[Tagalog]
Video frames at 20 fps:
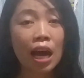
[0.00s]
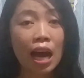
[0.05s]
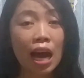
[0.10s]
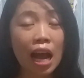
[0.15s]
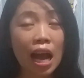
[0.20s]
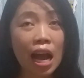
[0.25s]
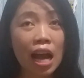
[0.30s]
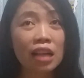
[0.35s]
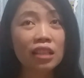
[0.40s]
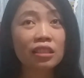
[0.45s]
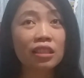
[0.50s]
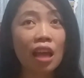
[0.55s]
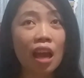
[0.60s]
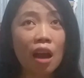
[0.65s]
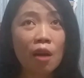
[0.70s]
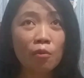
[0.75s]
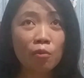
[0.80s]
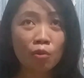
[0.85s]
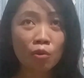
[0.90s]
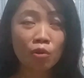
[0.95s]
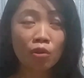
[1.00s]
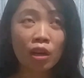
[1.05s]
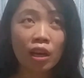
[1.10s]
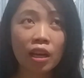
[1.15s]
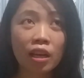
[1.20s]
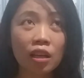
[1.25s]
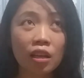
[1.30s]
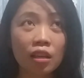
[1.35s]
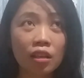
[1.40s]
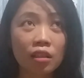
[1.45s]
ang tawo nga
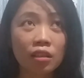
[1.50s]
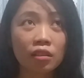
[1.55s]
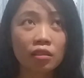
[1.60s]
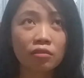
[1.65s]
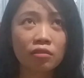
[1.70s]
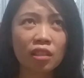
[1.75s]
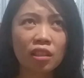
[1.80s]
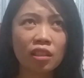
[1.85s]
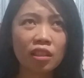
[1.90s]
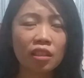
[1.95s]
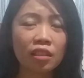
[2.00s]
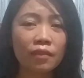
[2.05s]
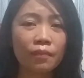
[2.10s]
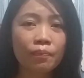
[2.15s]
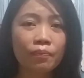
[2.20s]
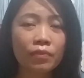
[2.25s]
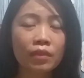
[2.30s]
saan ni eh?